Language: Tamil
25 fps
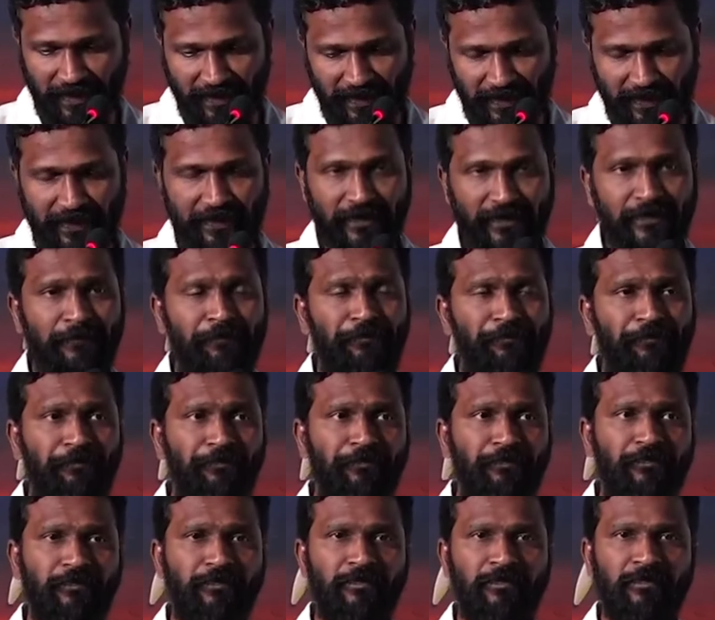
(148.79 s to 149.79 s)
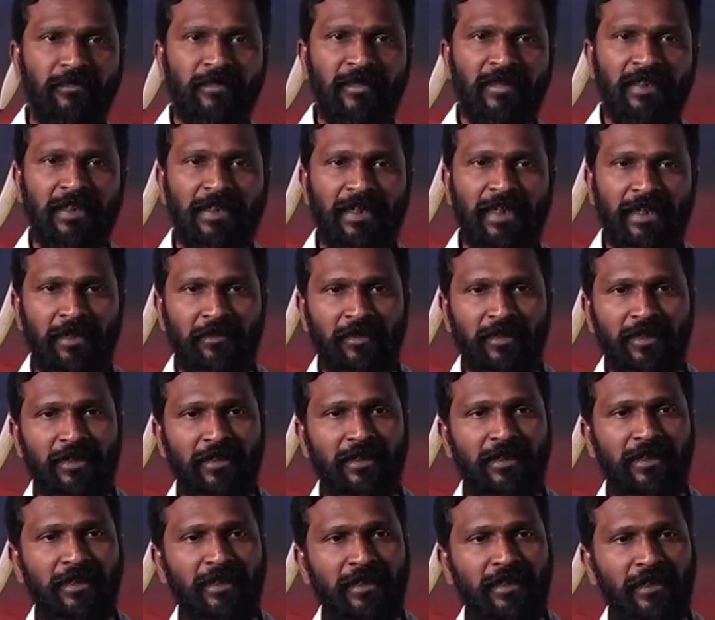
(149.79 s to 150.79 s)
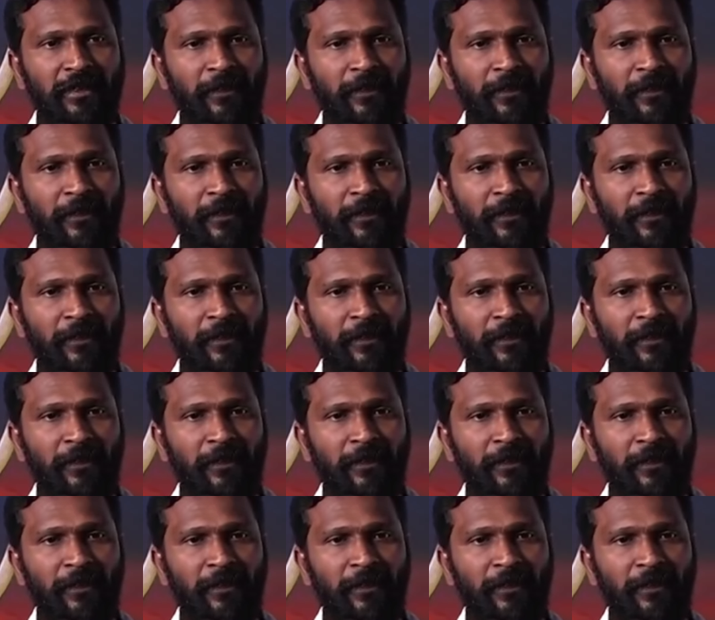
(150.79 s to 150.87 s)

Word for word: டிரெக்டர் ஏன்னா வந்து